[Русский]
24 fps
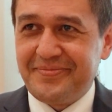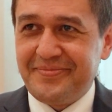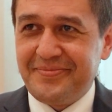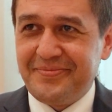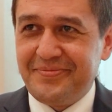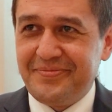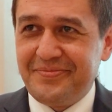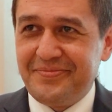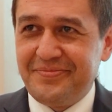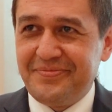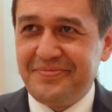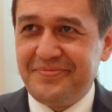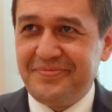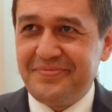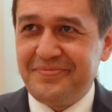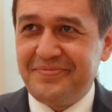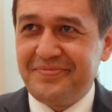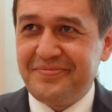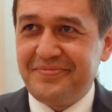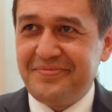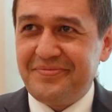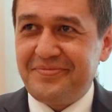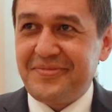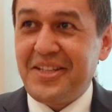Приглашаете?
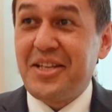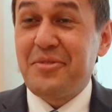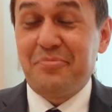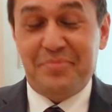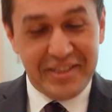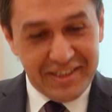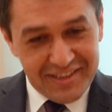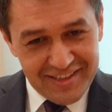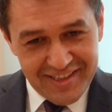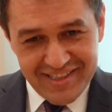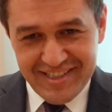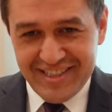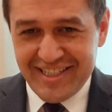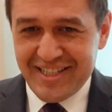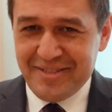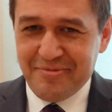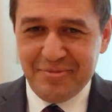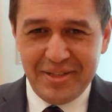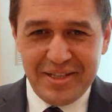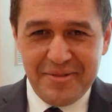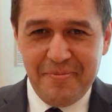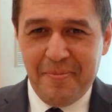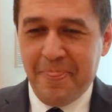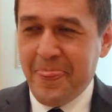
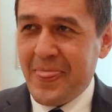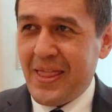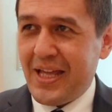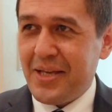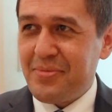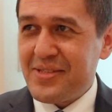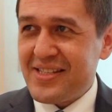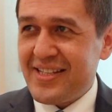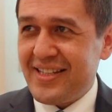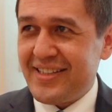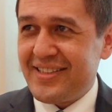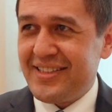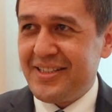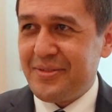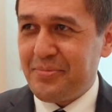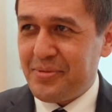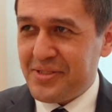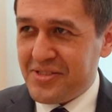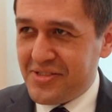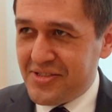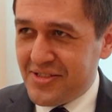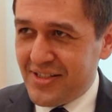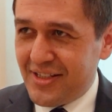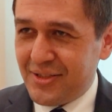Приглашаем. А? Обязательно
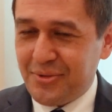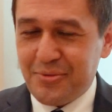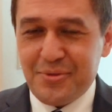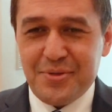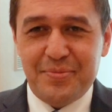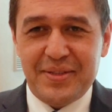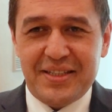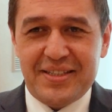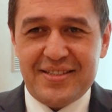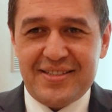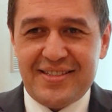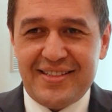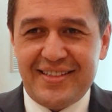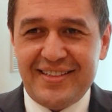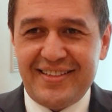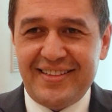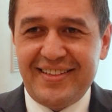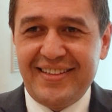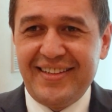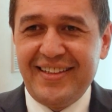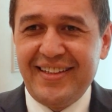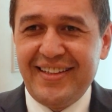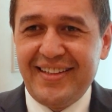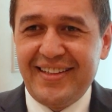посещайте Узбекистан.
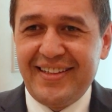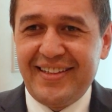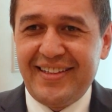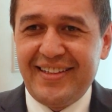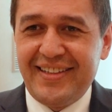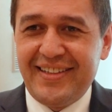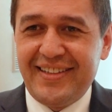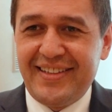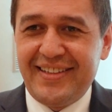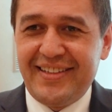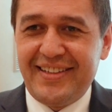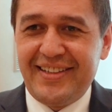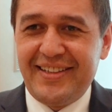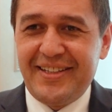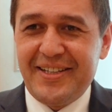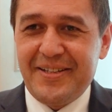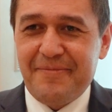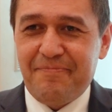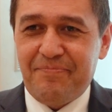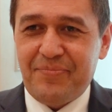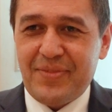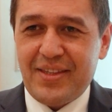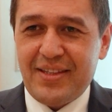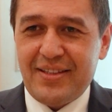
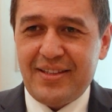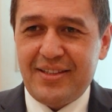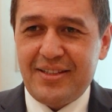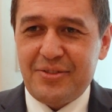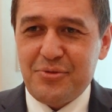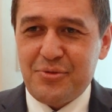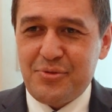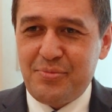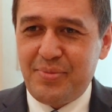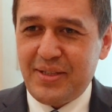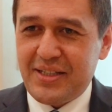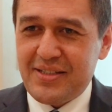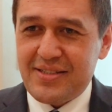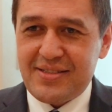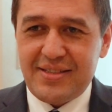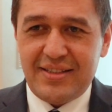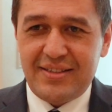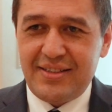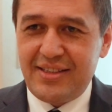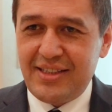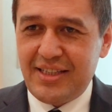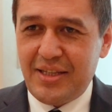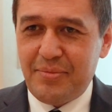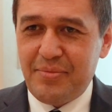А,
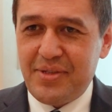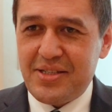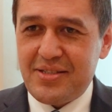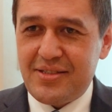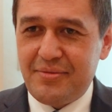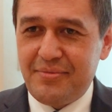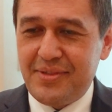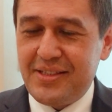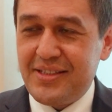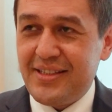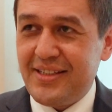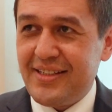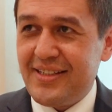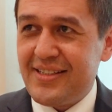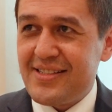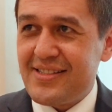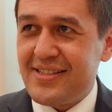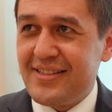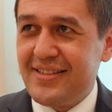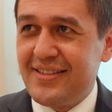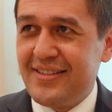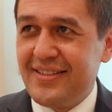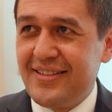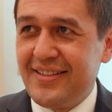Узбекистан динамично
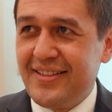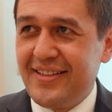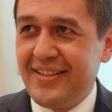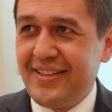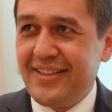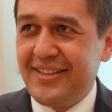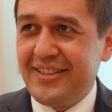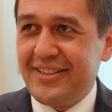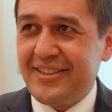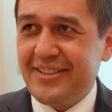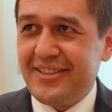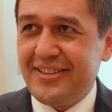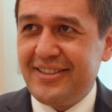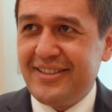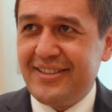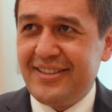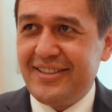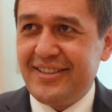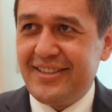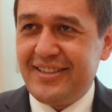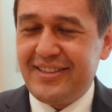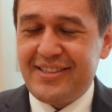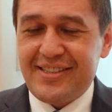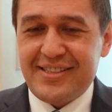меняется.
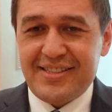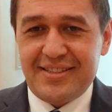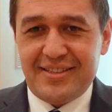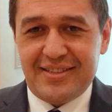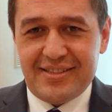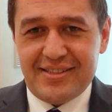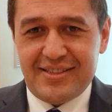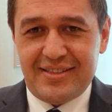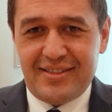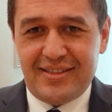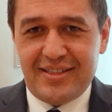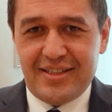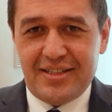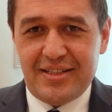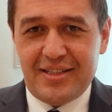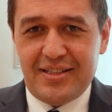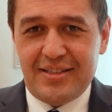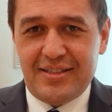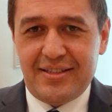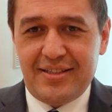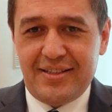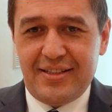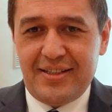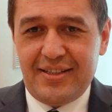Э,
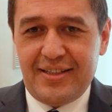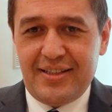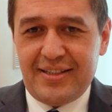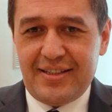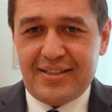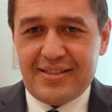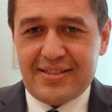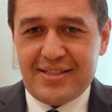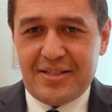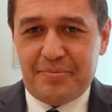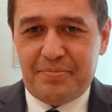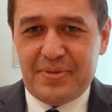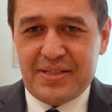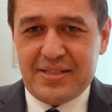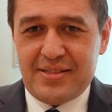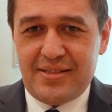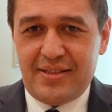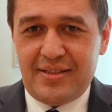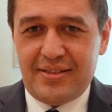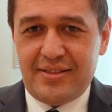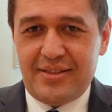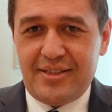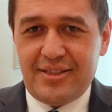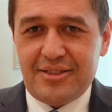на, за
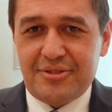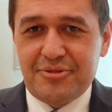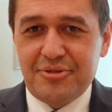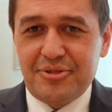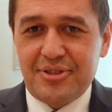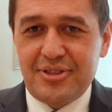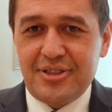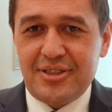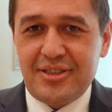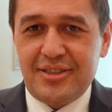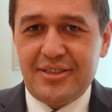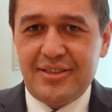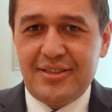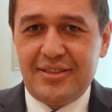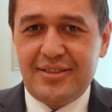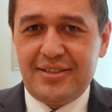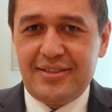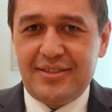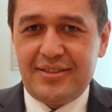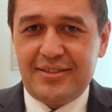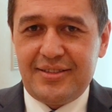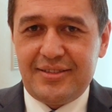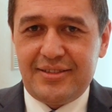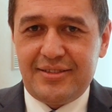последние годы
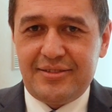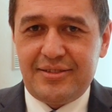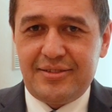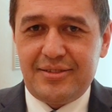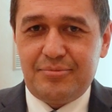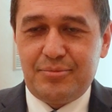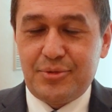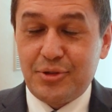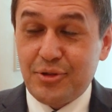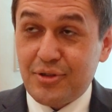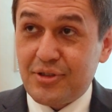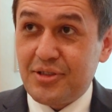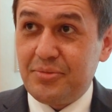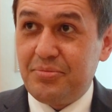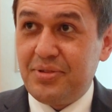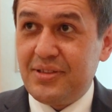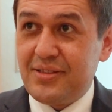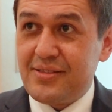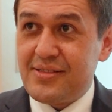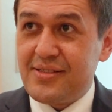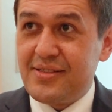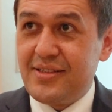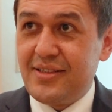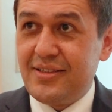э, много
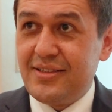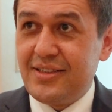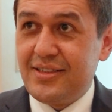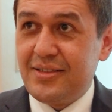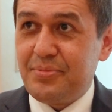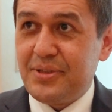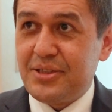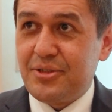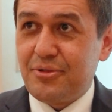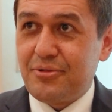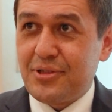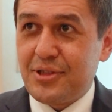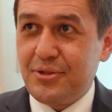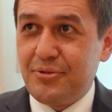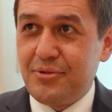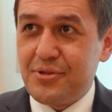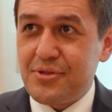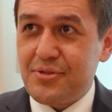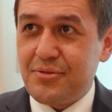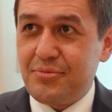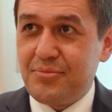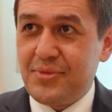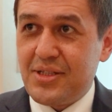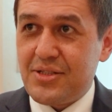было сделано под
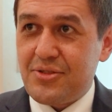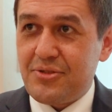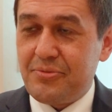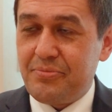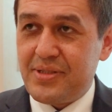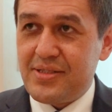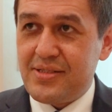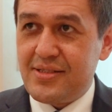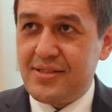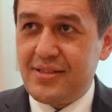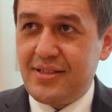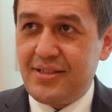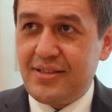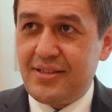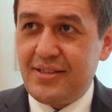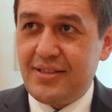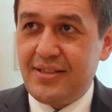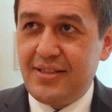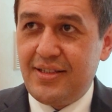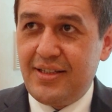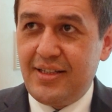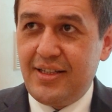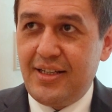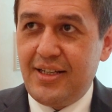руководством нашего президента.
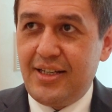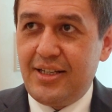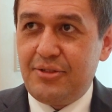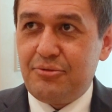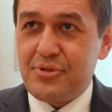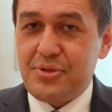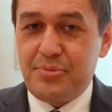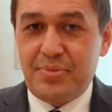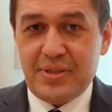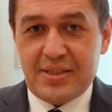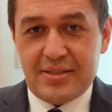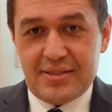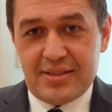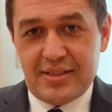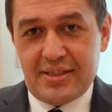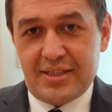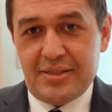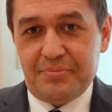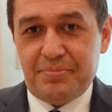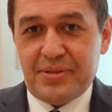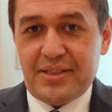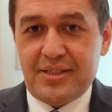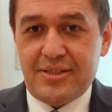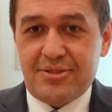В
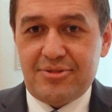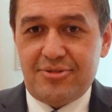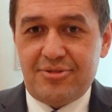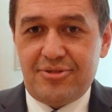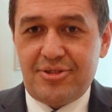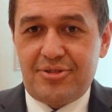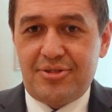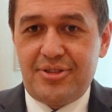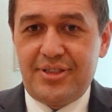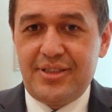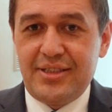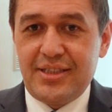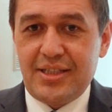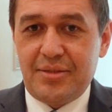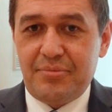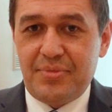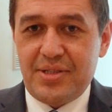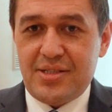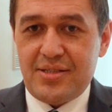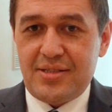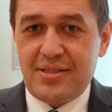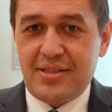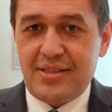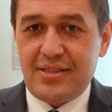Узбекистане происходит
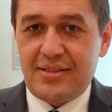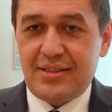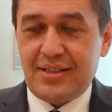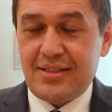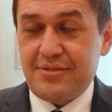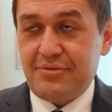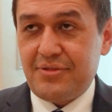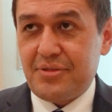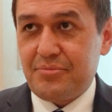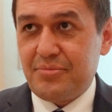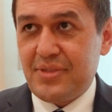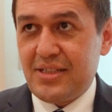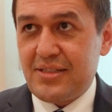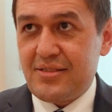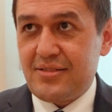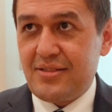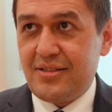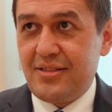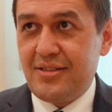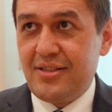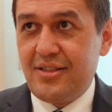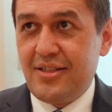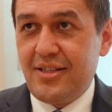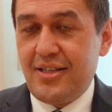динамичная
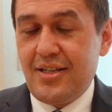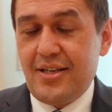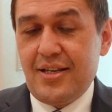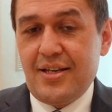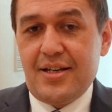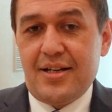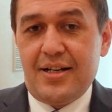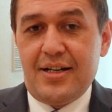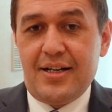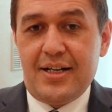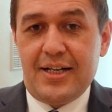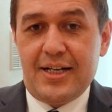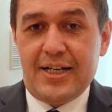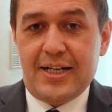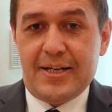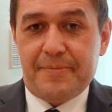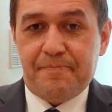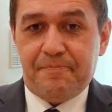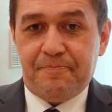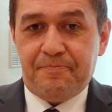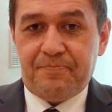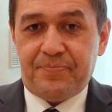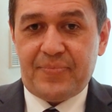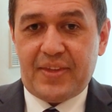трансформация, а,
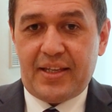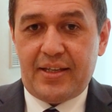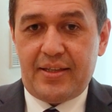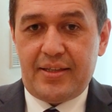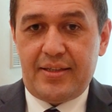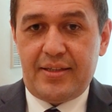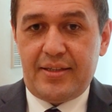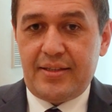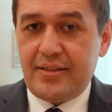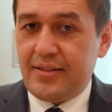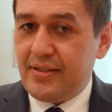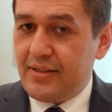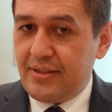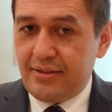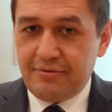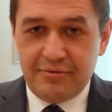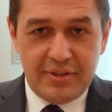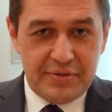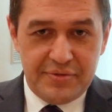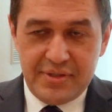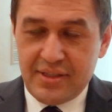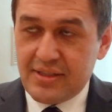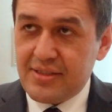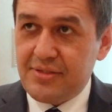и э,
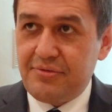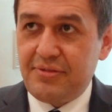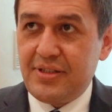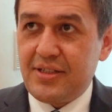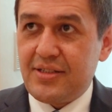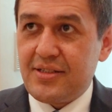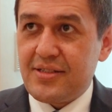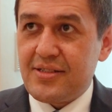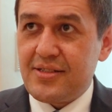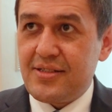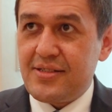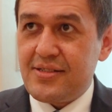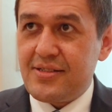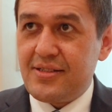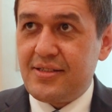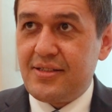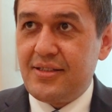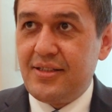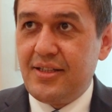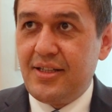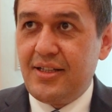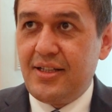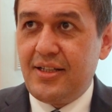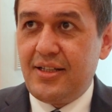во всех сферах
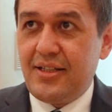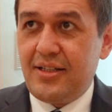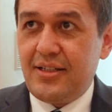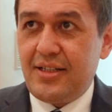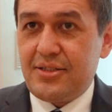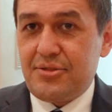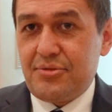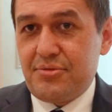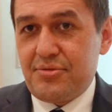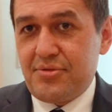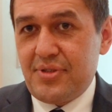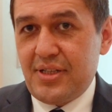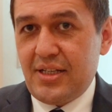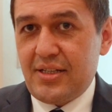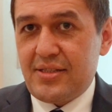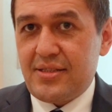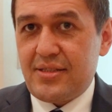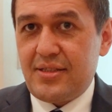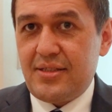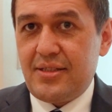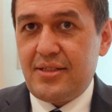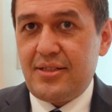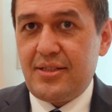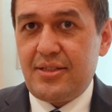жизни
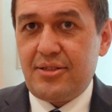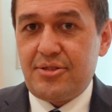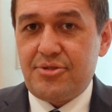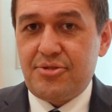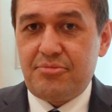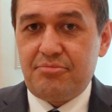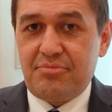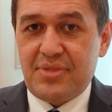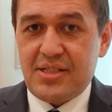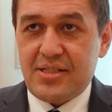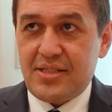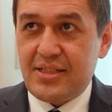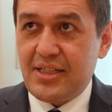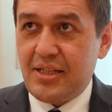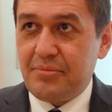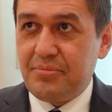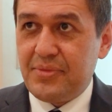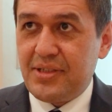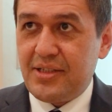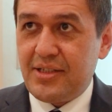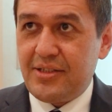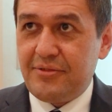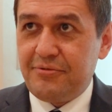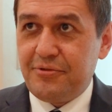осуществляются очень
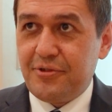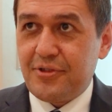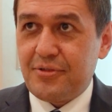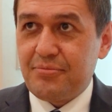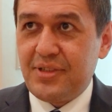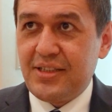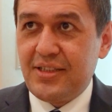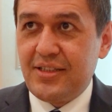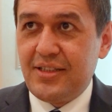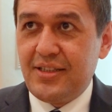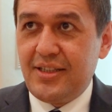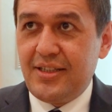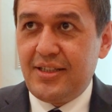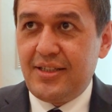масштабные реформы.